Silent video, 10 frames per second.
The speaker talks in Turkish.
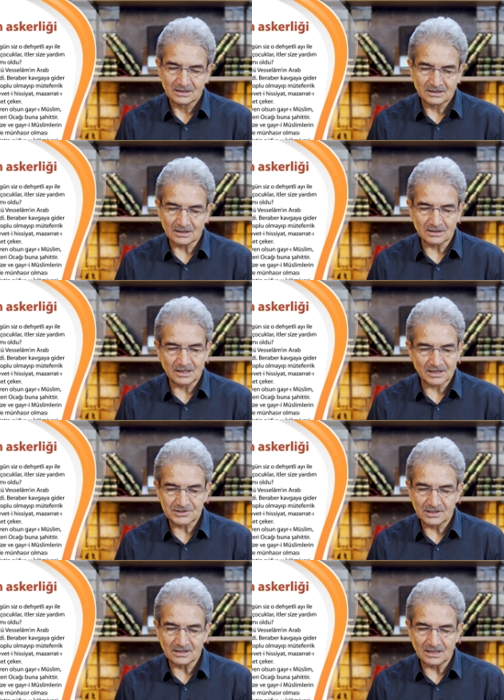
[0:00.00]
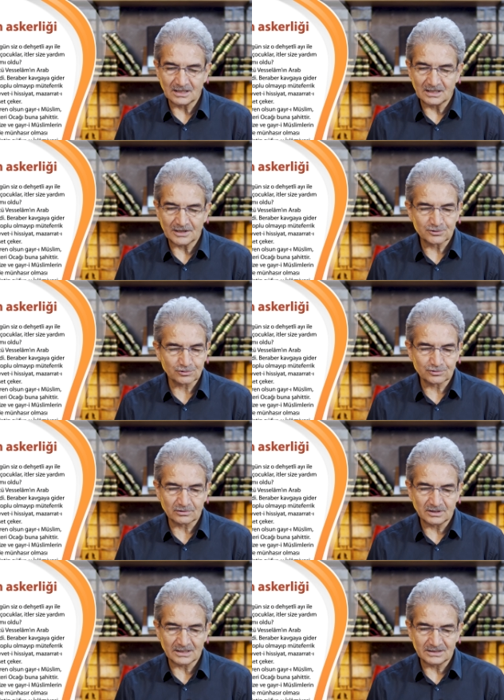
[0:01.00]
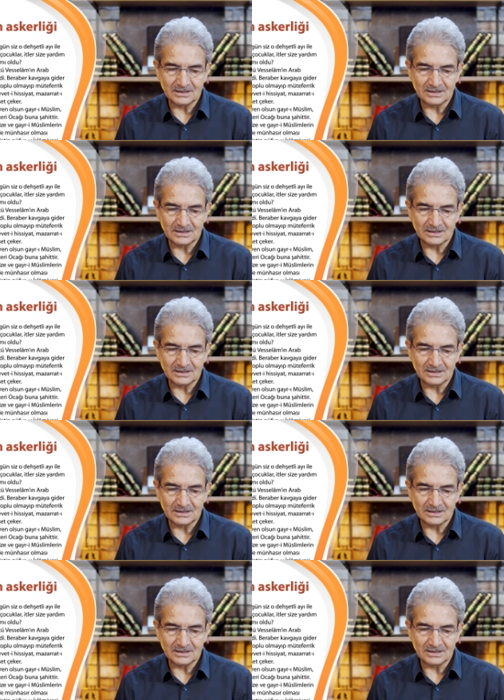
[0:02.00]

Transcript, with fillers: karılar, çingeneler, çocuklar,